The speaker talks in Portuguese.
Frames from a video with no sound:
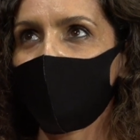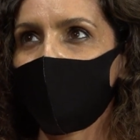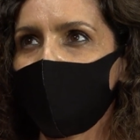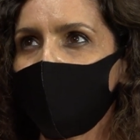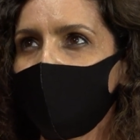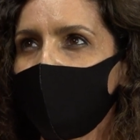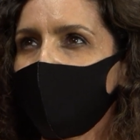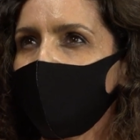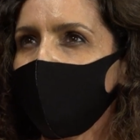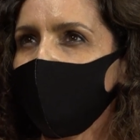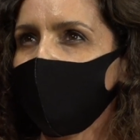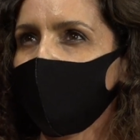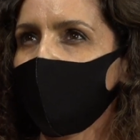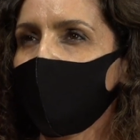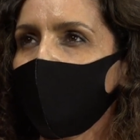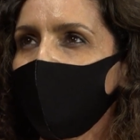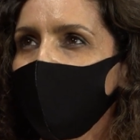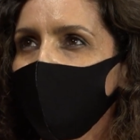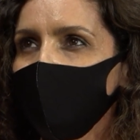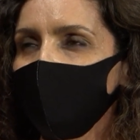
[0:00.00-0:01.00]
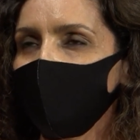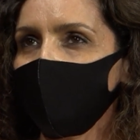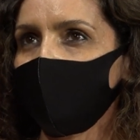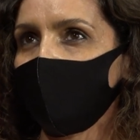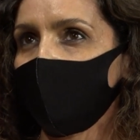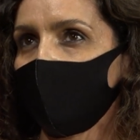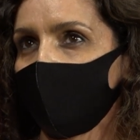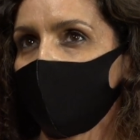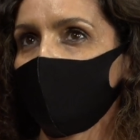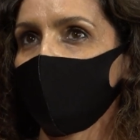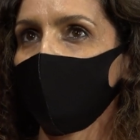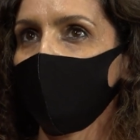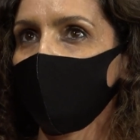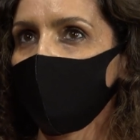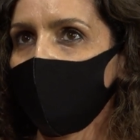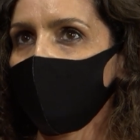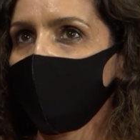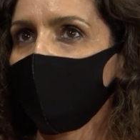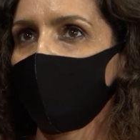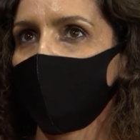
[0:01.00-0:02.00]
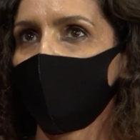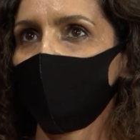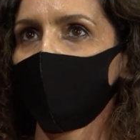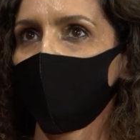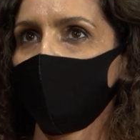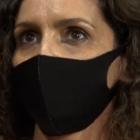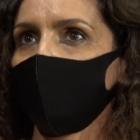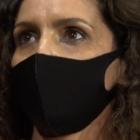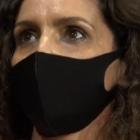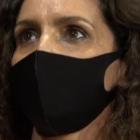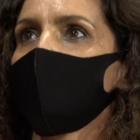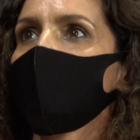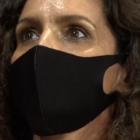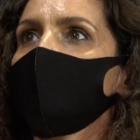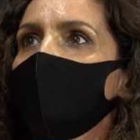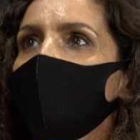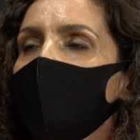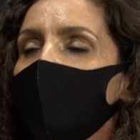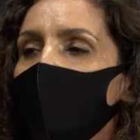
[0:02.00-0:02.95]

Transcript: durante este ano, desde o ano passado até este ano,